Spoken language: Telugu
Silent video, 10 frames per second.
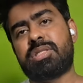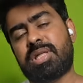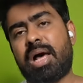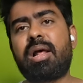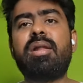
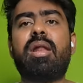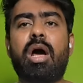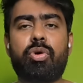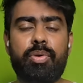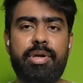స్థానాన్ని
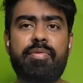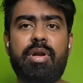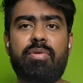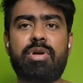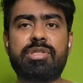
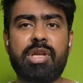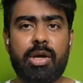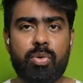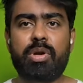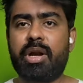లాక్కునేటువంటి అవకాశాలు
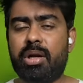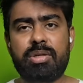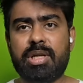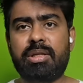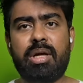ఎక్కువ ఉంటాయి
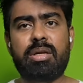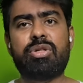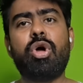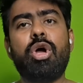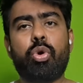అంటే సందేహం
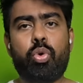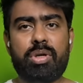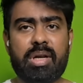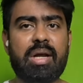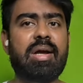లేదు
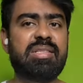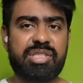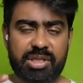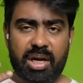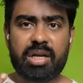కుట్ర
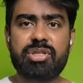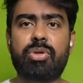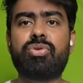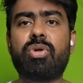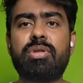ఖచ్చితంగా
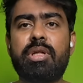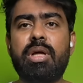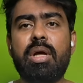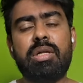జరుగుతుంది